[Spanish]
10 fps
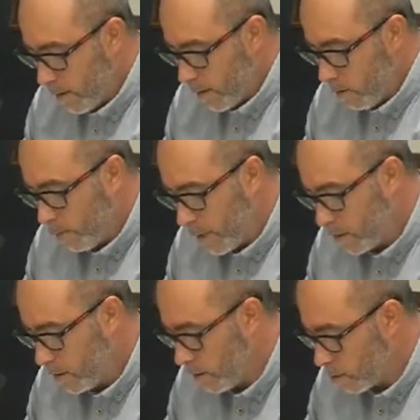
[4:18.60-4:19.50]

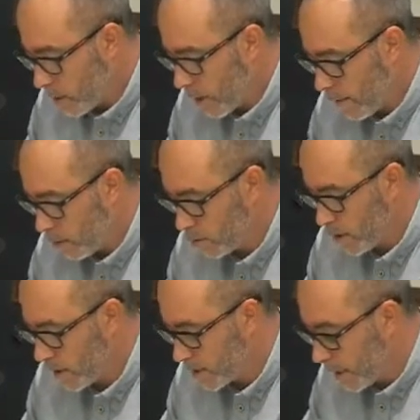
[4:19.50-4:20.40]
comienzo de los trabajos
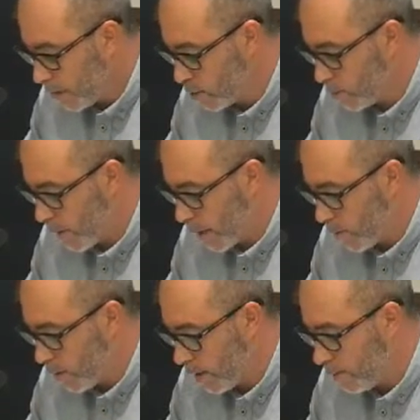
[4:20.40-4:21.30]
necesarios para
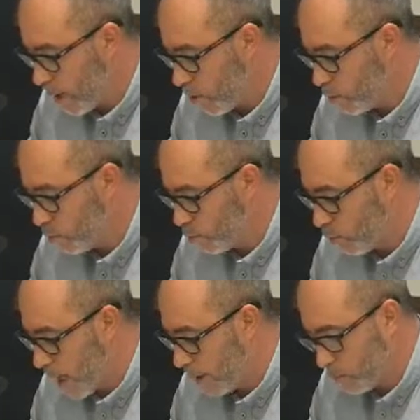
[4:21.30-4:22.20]
poner en valor
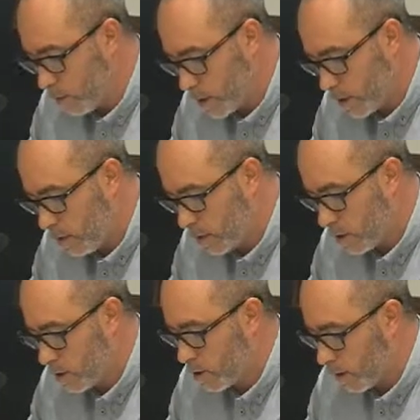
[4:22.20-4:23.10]
cultural y turístico
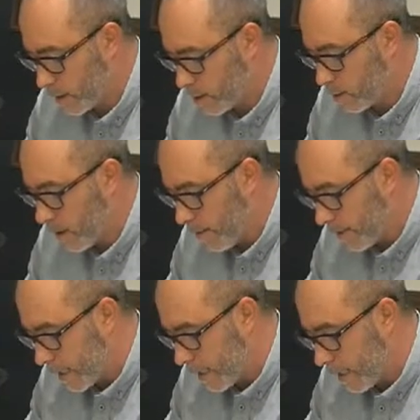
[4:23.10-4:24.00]
dichos restos de la
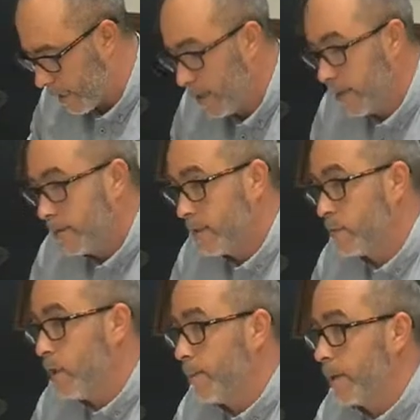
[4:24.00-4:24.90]
batalla,
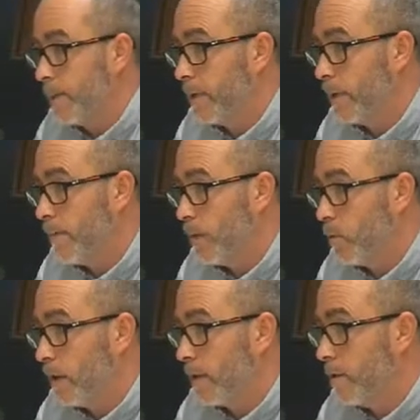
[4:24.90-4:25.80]
desde una perspectiva
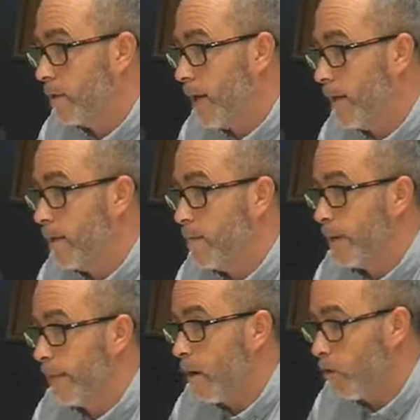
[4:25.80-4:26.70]
educacional y
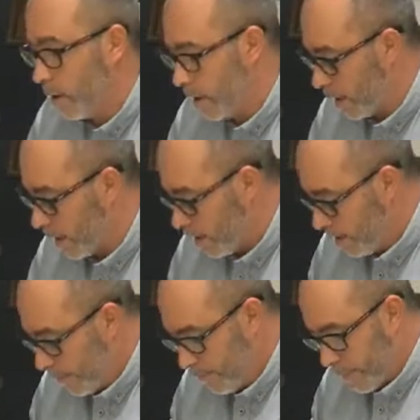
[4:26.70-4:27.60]
pedagógica,
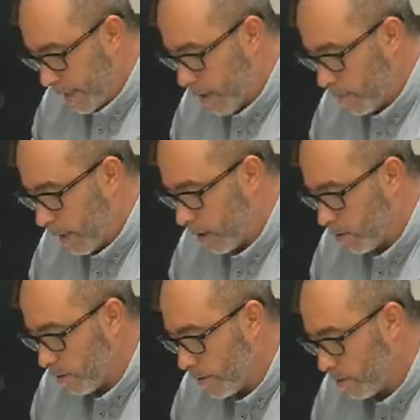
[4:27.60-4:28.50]
para
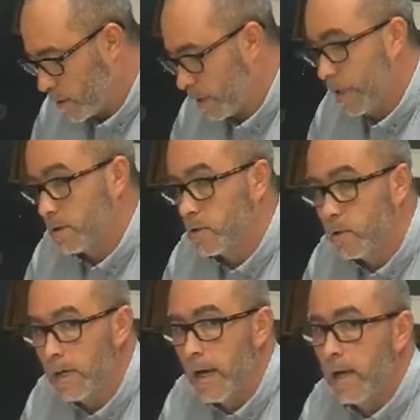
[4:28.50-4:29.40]
conocer nuestra
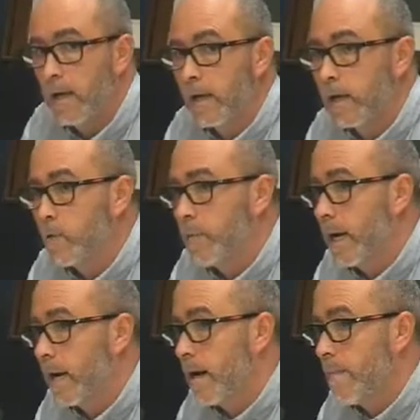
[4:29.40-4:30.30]
historia y
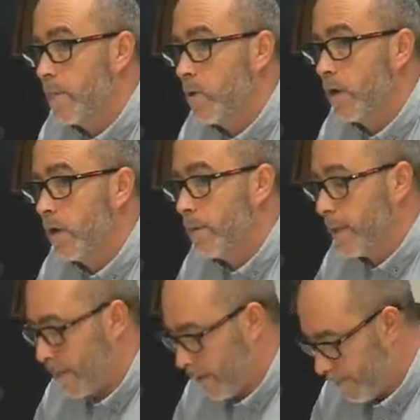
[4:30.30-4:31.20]
recuperar la memoria
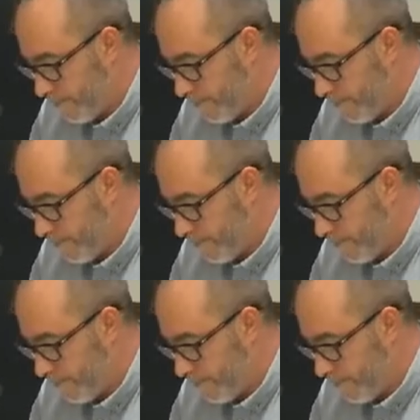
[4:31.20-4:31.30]
olvidada.